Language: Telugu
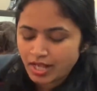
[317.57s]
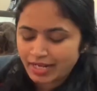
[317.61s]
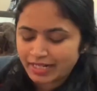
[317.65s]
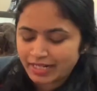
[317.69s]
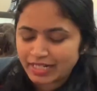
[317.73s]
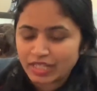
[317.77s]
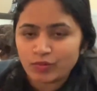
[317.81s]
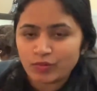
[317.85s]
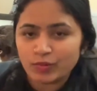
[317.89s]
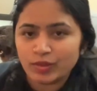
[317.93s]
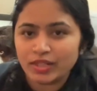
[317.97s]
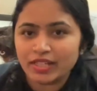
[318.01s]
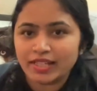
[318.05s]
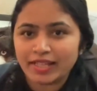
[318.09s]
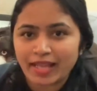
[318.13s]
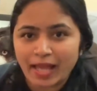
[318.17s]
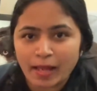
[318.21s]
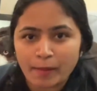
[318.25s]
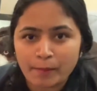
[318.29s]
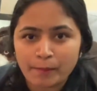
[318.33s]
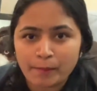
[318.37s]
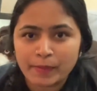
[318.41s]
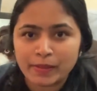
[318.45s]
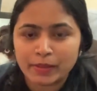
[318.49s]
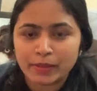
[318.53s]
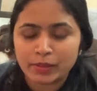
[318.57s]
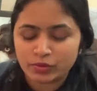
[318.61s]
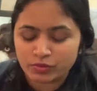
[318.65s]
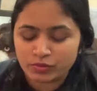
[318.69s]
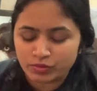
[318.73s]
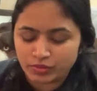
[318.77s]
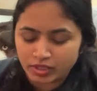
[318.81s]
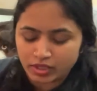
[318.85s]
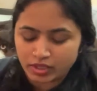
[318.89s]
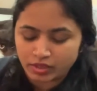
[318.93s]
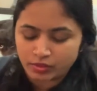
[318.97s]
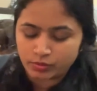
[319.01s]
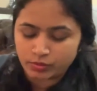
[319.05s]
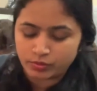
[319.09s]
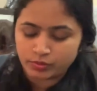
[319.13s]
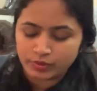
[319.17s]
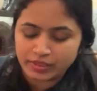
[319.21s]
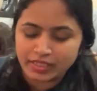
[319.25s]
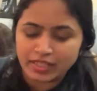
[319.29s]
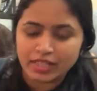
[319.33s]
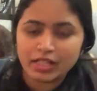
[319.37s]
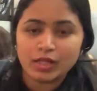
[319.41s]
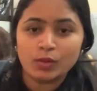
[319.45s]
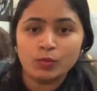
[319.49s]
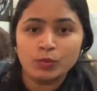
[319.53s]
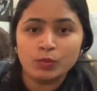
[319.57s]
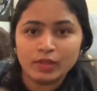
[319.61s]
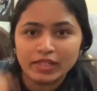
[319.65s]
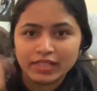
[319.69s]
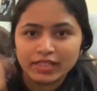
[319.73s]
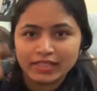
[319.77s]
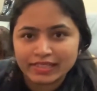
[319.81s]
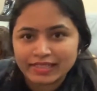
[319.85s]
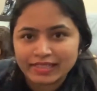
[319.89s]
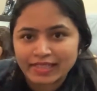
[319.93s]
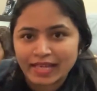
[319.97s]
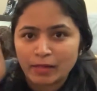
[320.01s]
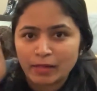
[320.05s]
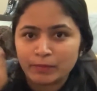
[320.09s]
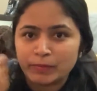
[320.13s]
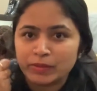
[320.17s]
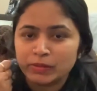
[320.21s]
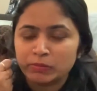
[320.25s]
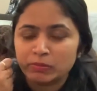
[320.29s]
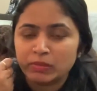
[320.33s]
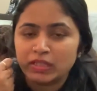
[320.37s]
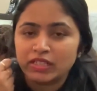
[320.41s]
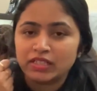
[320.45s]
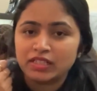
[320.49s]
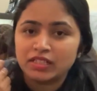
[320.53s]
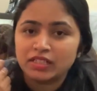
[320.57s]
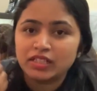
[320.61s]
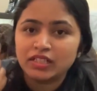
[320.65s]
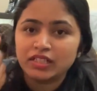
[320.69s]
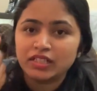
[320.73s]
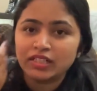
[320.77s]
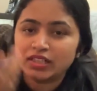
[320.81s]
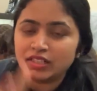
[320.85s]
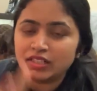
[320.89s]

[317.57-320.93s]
అండ్ ఈవెన్ క్యాప్ పెట్టుకున్నాను ఇలాగ ఉలెన్ క్యాప్ అనమాట